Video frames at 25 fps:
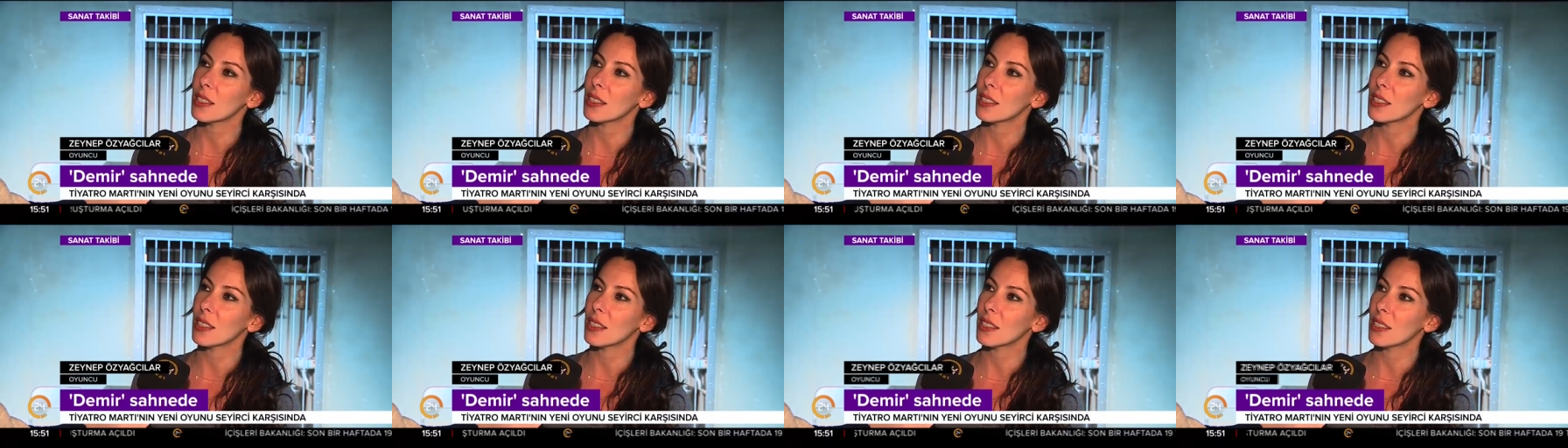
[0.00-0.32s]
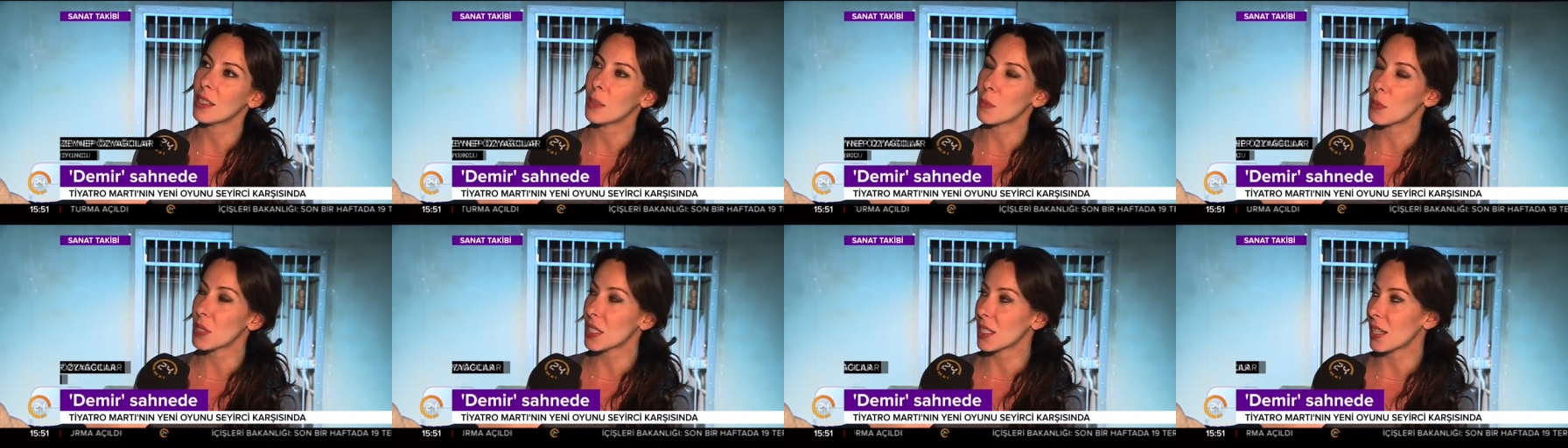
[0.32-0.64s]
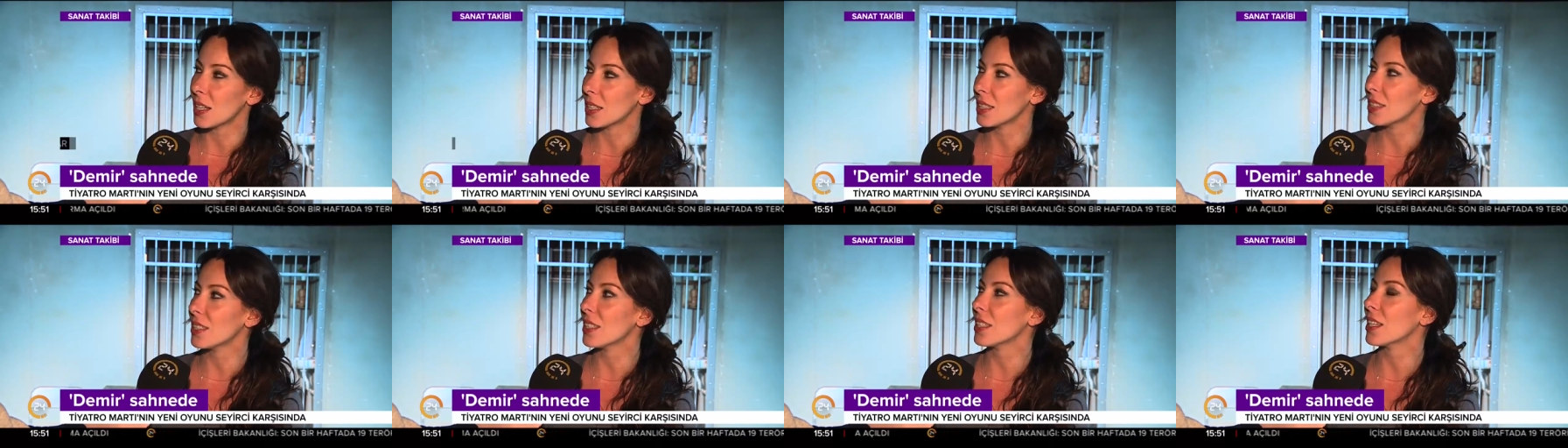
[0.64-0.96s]
E,
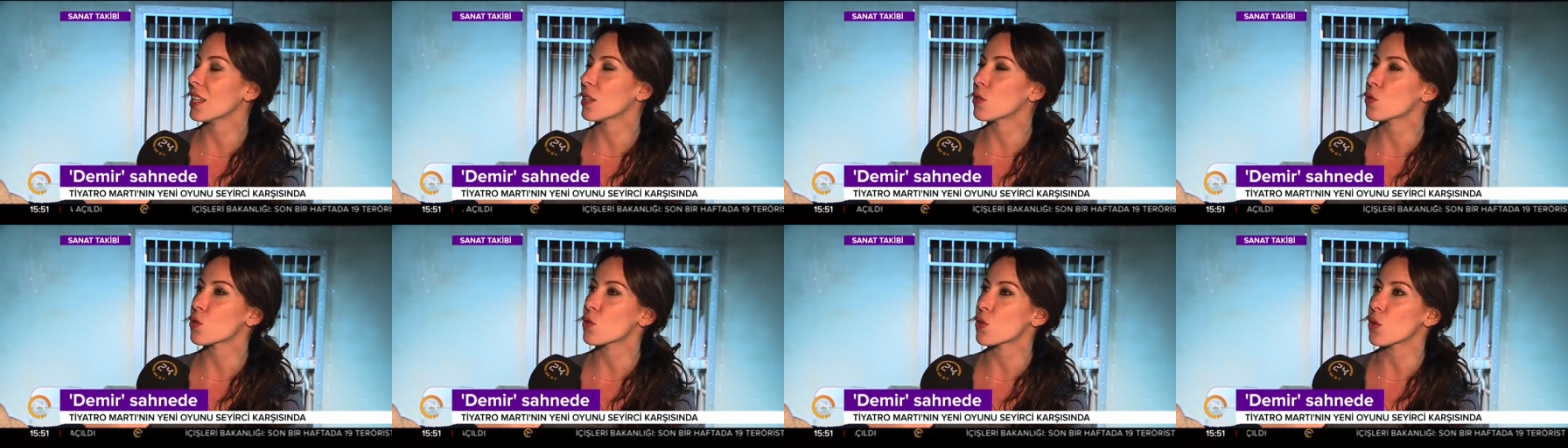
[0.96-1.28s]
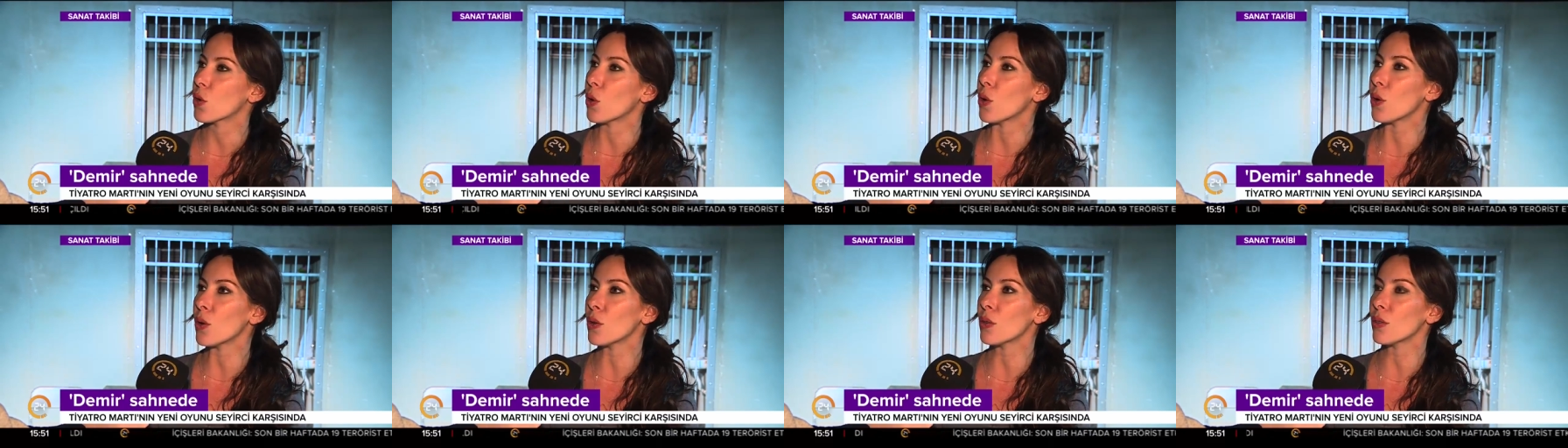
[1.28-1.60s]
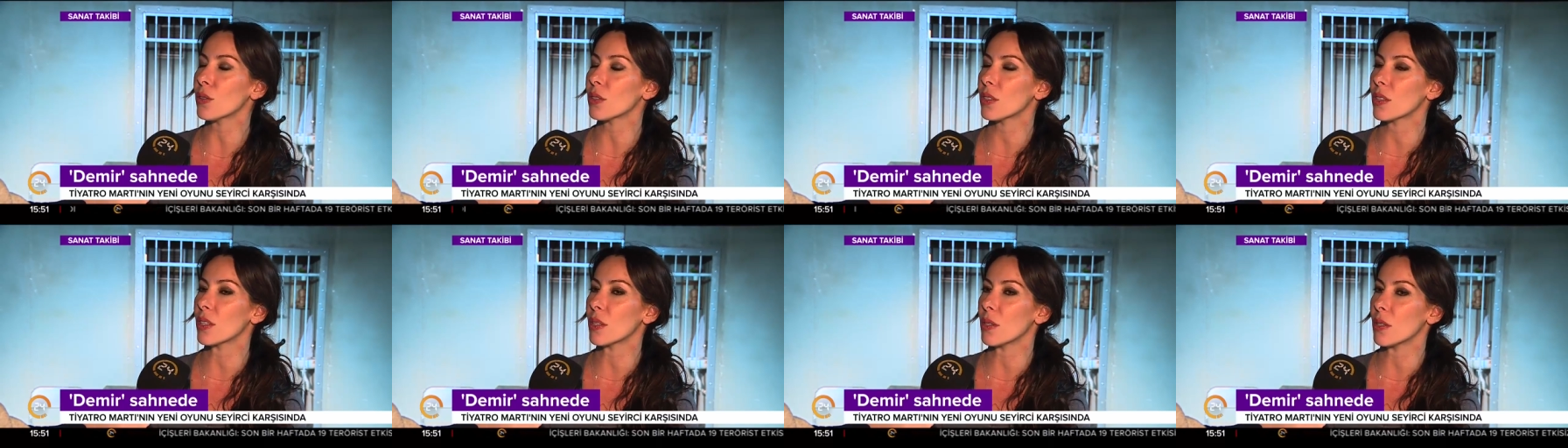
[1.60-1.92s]
hapishanede geçiyor.
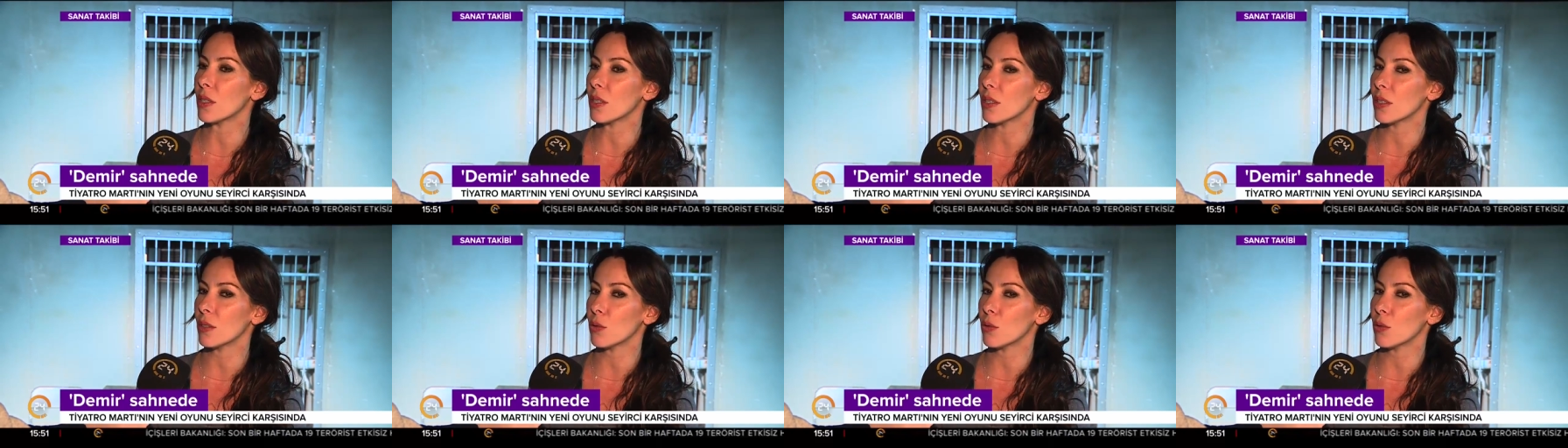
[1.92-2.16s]
E,